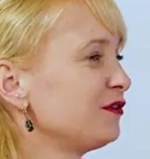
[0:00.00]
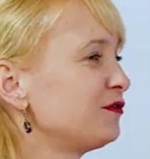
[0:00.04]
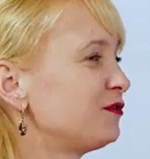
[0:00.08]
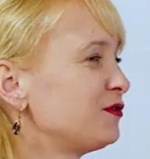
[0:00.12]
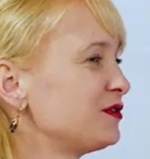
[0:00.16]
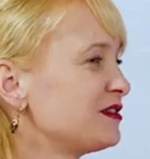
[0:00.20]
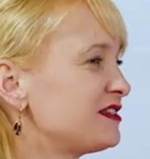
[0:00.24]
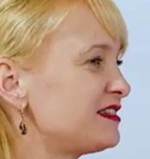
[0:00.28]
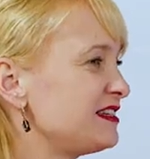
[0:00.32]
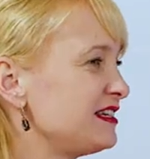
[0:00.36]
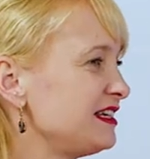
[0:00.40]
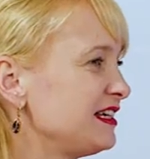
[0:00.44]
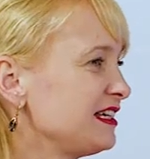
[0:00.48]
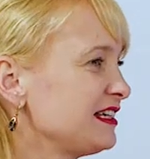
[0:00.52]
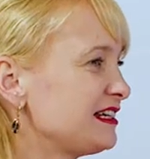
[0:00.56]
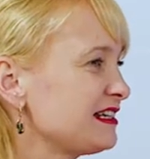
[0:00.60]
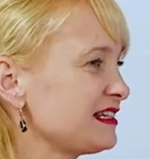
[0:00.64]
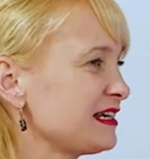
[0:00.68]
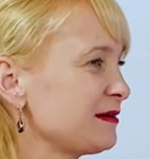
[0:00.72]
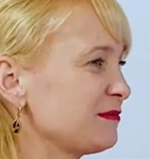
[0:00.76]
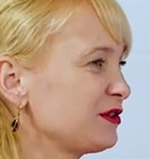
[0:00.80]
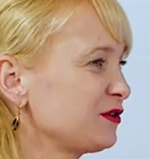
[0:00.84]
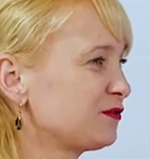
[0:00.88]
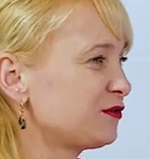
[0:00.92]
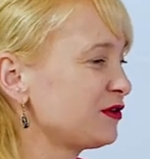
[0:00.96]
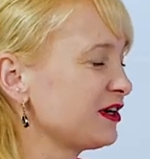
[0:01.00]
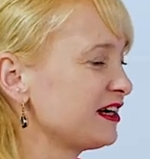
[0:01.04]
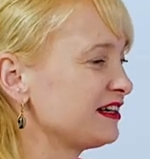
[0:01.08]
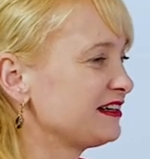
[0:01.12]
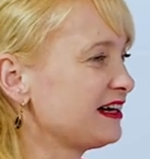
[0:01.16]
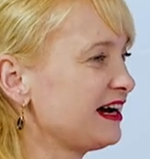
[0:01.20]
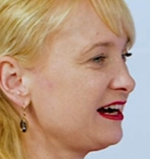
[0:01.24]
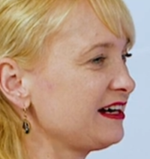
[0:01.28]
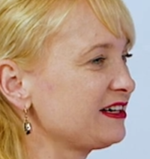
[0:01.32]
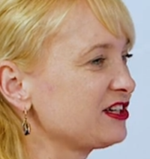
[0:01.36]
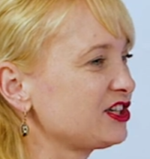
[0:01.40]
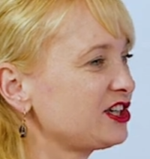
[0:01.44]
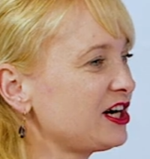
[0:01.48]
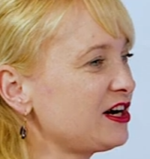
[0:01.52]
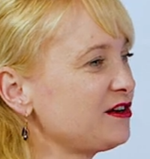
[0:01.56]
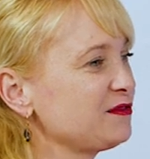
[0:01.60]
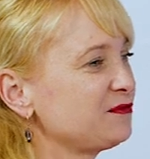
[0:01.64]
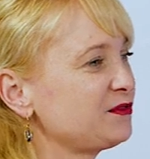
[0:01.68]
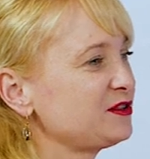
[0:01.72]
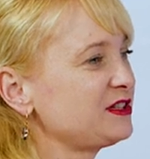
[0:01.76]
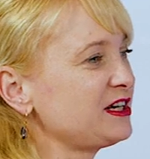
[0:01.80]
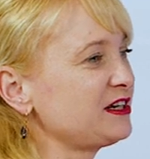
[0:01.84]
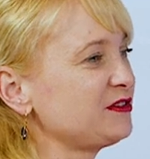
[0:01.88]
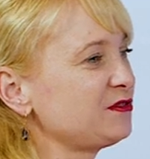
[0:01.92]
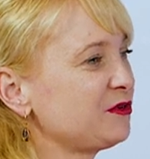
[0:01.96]
für Sie, das habe ich vorher nachgeschaut,
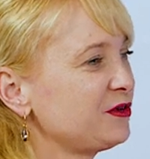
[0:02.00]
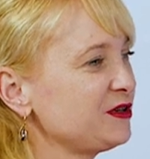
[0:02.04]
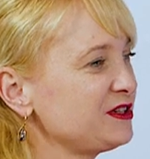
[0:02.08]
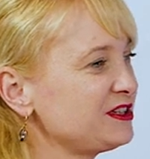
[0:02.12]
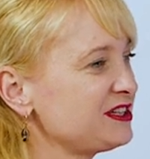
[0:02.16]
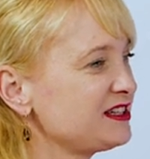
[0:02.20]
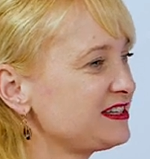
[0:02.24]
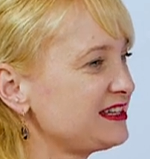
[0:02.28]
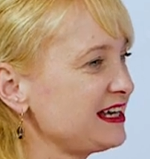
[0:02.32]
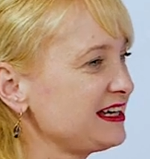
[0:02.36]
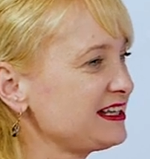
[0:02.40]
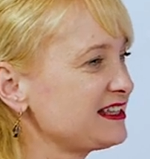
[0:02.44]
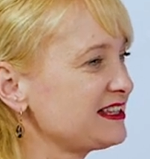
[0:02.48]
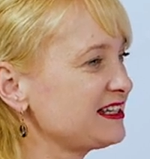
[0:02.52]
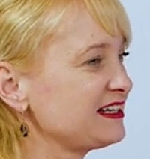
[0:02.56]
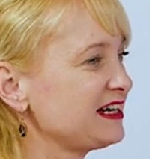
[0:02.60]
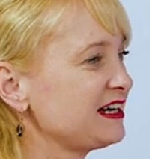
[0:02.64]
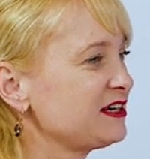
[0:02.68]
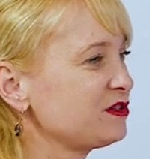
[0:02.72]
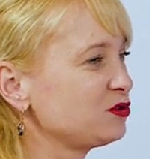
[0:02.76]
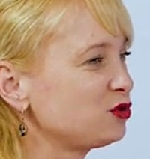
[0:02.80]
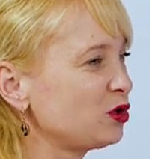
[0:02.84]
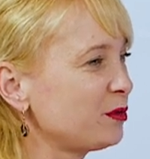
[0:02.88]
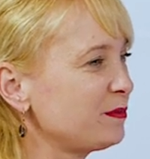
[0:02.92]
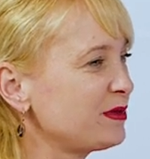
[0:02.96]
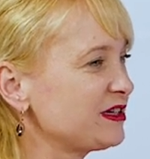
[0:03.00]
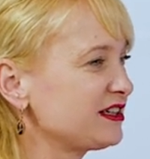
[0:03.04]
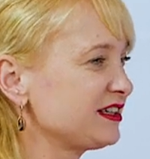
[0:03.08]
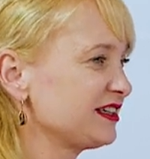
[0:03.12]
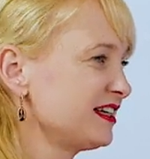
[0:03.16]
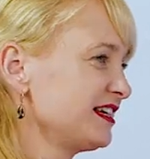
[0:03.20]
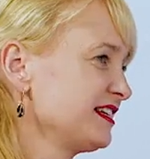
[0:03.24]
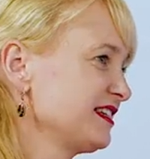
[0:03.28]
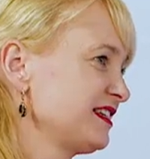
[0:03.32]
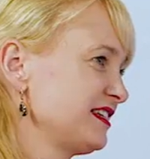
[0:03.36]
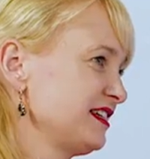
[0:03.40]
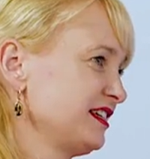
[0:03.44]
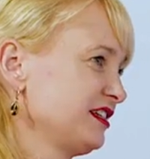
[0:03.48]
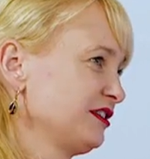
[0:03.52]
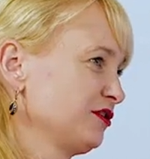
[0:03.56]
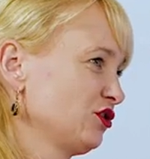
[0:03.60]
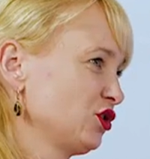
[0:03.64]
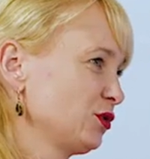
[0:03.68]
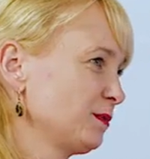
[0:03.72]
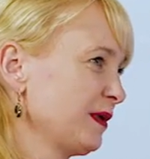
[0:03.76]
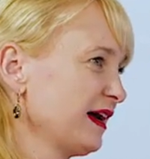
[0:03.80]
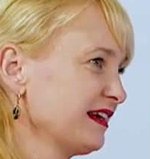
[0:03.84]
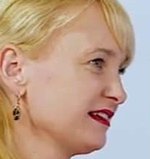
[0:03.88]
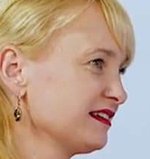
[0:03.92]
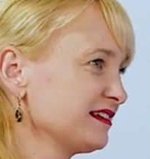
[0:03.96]
wird der 9.6. ja in doppelter Hinsicht ein
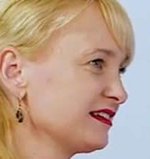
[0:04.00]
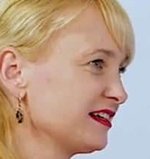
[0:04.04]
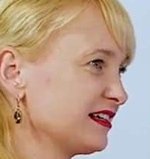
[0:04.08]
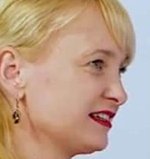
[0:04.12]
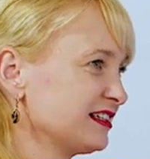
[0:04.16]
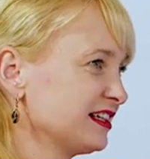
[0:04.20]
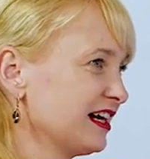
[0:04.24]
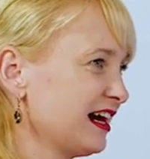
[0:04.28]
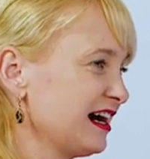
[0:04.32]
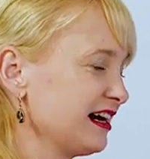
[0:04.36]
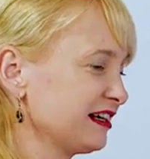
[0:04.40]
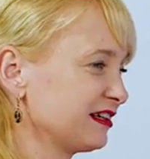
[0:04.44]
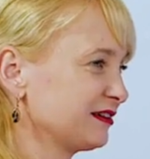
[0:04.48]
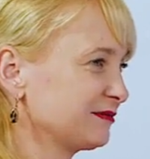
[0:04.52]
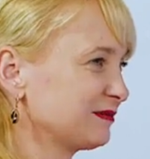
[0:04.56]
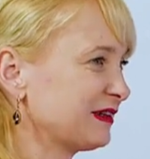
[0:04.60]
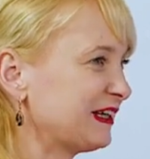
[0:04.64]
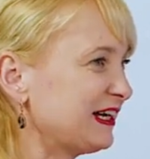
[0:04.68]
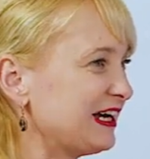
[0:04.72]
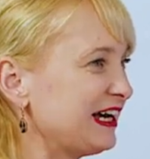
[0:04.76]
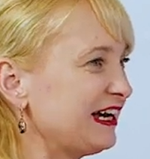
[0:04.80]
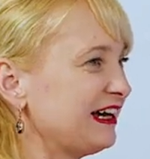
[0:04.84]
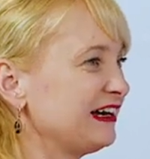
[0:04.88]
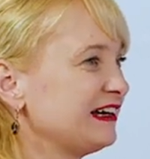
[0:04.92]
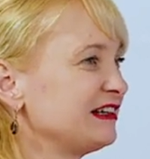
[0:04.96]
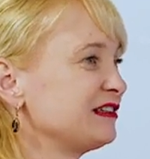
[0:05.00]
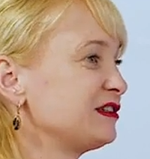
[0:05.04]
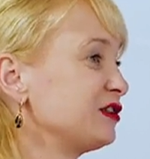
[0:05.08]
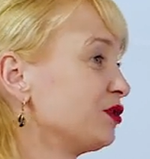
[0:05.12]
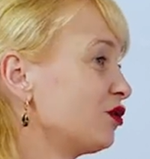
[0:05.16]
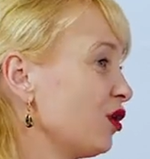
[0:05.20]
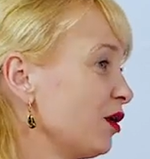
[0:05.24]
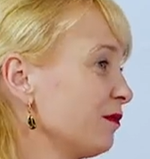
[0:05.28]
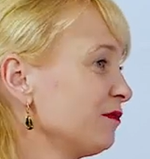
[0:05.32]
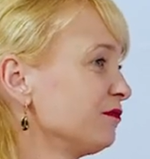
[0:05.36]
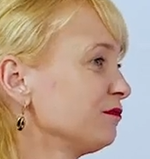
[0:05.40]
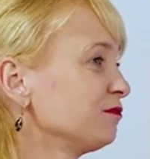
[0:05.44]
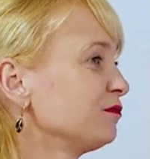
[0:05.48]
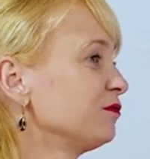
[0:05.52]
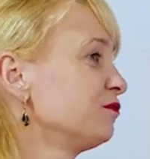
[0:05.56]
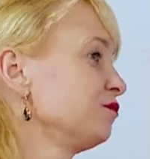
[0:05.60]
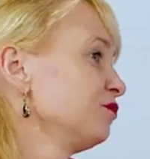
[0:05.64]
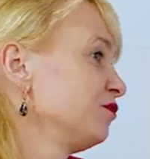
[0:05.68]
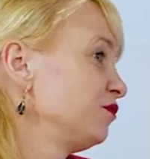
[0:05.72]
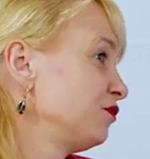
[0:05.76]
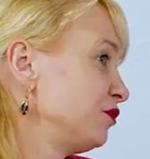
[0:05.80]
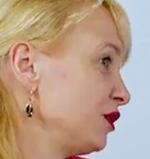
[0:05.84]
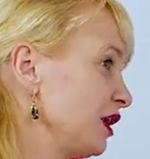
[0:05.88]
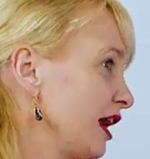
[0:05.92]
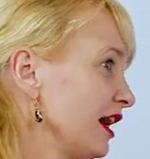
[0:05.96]
spannender Tag. Sie kommen
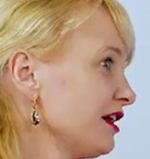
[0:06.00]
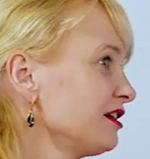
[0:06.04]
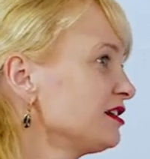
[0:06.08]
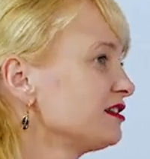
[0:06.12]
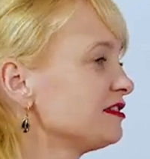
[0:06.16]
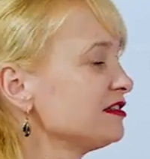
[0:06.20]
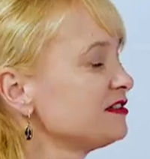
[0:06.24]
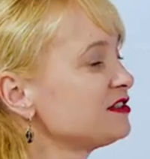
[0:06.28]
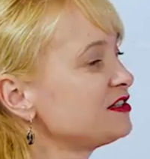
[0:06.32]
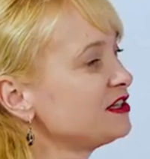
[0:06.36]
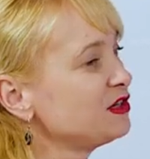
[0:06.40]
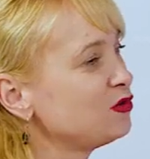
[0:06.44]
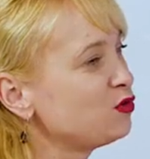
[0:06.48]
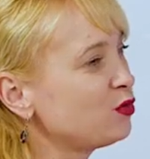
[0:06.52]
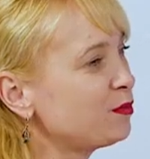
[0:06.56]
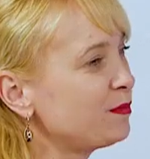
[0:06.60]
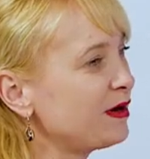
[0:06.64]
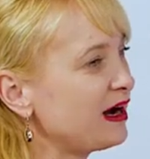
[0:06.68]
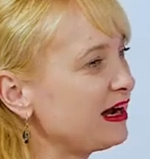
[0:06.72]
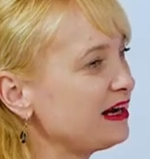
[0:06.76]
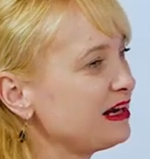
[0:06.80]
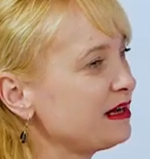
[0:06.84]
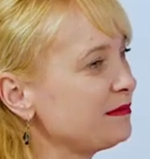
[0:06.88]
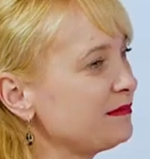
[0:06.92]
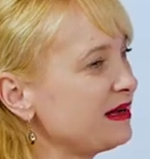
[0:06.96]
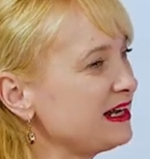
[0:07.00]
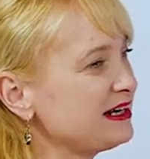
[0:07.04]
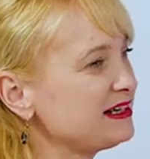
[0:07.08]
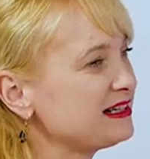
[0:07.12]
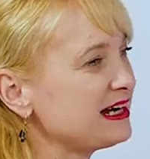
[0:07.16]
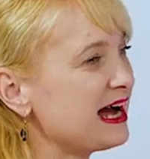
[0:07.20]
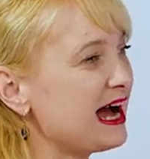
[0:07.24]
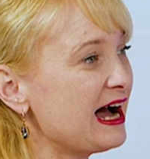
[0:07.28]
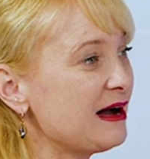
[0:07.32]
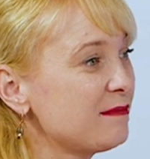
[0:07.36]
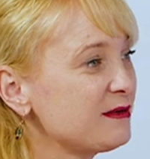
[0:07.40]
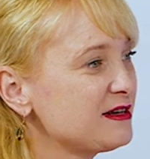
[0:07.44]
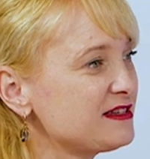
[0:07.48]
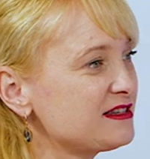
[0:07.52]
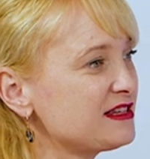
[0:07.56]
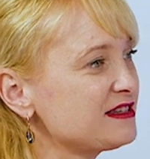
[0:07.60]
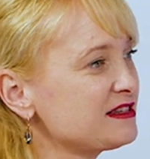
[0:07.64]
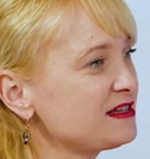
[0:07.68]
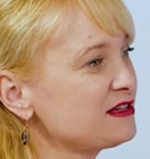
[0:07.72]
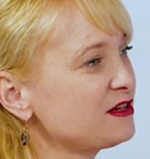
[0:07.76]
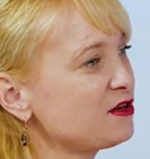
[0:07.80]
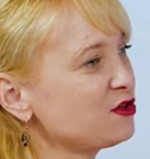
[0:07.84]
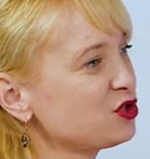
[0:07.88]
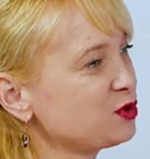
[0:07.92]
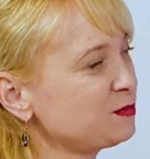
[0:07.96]
vielleicht ins EU-Parlament, aber Sie
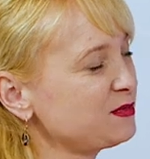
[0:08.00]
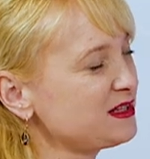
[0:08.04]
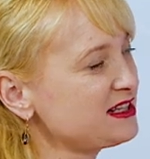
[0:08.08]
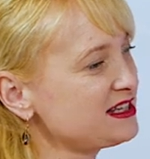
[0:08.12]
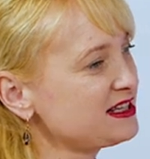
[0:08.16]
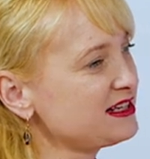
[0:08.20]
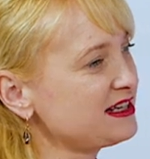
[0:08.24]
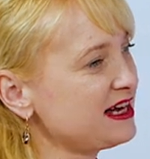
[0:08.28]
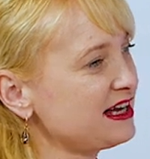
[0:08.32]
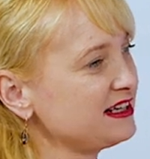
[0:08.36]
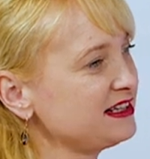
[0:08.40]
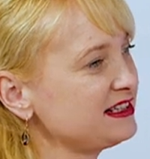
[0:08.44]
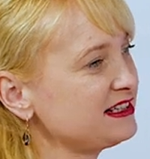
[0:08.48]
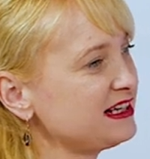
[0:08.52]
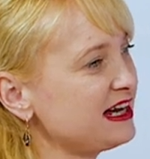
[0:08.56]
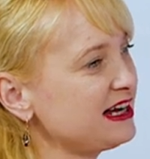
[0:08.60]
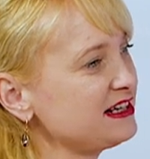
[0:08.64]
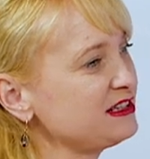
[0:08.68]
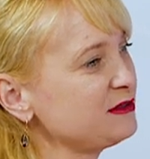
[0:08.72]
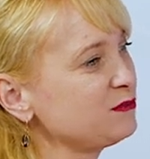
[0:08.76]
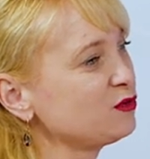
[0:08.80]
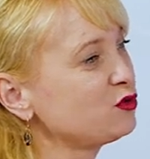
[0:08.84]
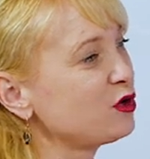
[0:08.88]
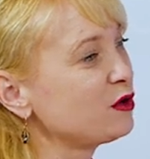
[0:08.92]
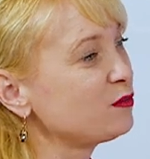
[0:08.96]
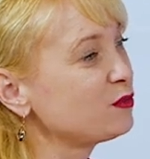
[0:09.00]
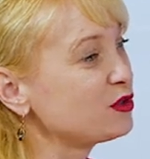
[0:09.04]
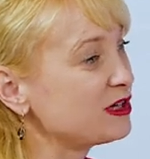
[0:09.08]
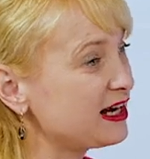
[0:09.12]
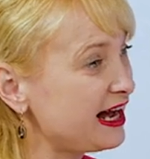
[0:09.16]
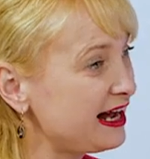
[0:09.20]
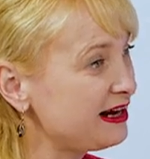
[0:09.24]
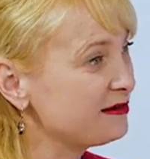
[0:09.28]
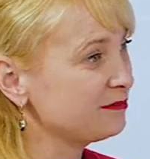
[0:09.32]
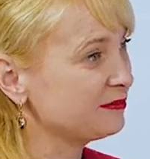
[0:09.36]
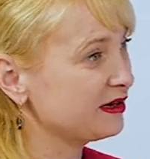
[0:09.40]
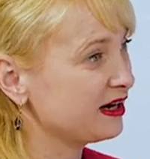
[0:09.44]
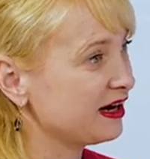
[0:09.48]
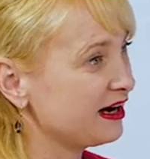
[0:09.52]
sind auch Spitzenkandidat im kommunalen